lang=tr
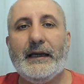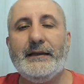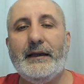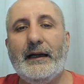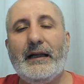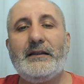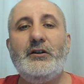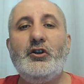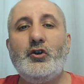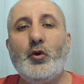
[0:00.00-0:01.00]
Yani
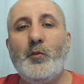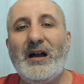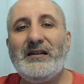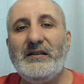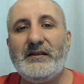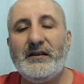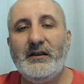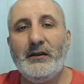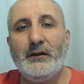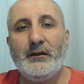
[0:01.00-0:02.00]
Atletico Madrid
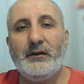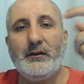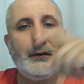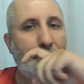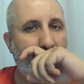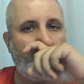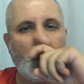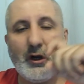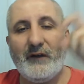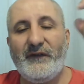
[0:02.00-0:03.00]

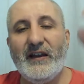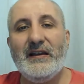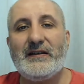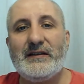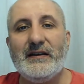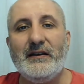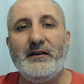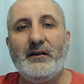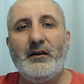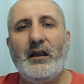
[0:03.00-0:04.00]
Joao
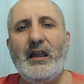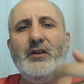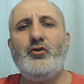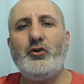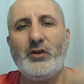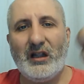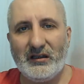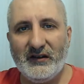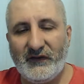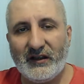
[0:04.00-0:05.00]
Felix'i en kötü
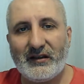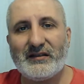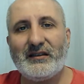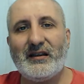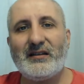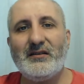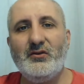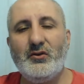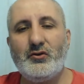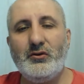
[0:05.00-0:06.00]
aldığı fiyata
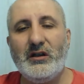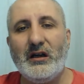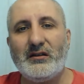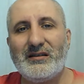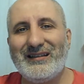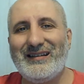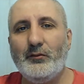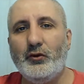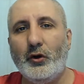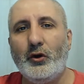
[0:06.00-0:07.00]
satarsın diyorsun ya
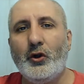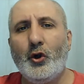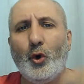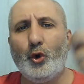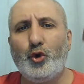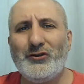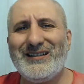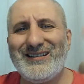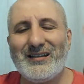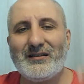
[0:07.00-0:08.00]
satamıyor.
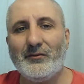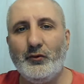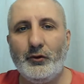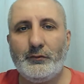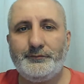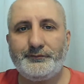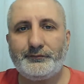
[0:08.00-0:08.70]
30'a da satamıyor.